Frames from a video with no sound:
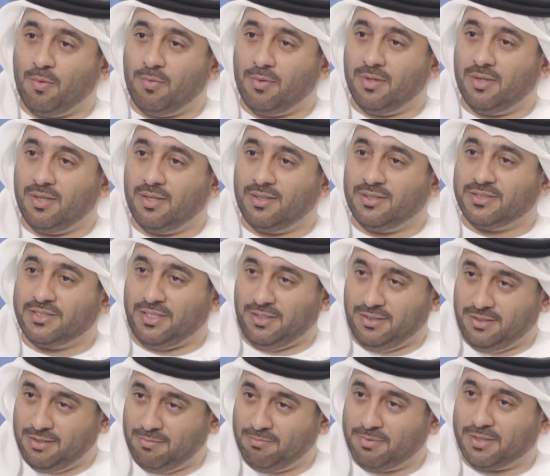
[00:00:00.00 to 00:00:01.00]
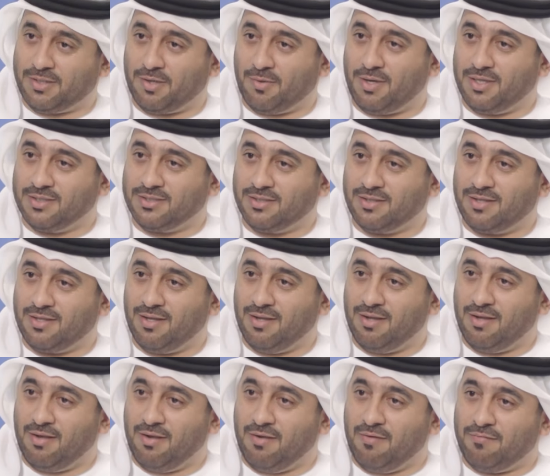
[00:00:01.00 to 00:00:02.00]
وسعيدين بالتواجد
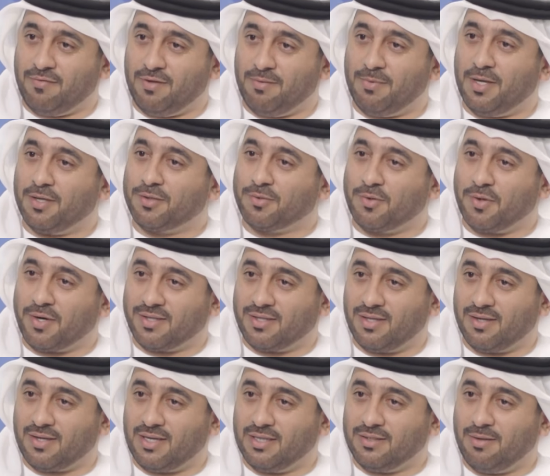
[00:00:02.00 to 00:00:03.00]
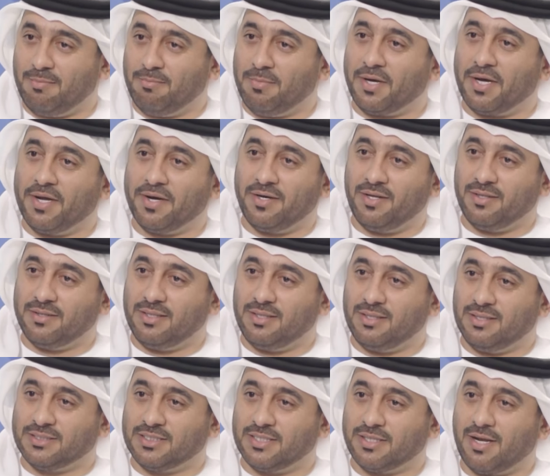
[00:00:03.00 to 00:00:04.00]
في مهد كرة القدم مقر نادي
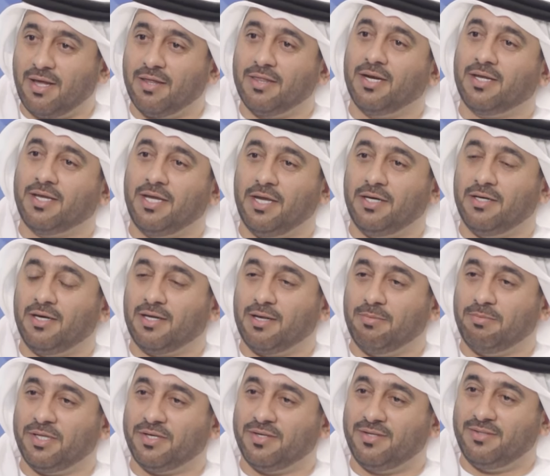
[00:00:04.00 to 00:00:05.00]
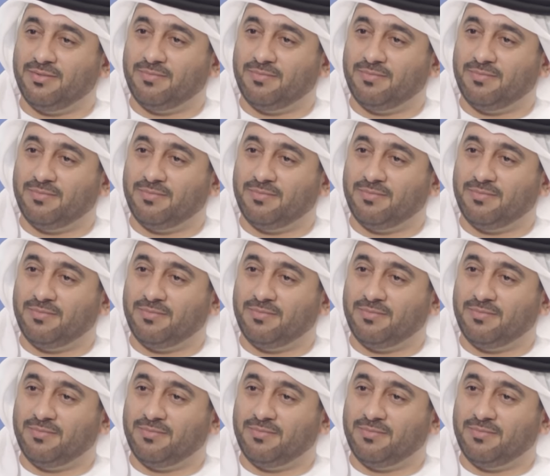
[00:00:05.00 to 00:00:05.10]
النصر هذا الكيان الكبير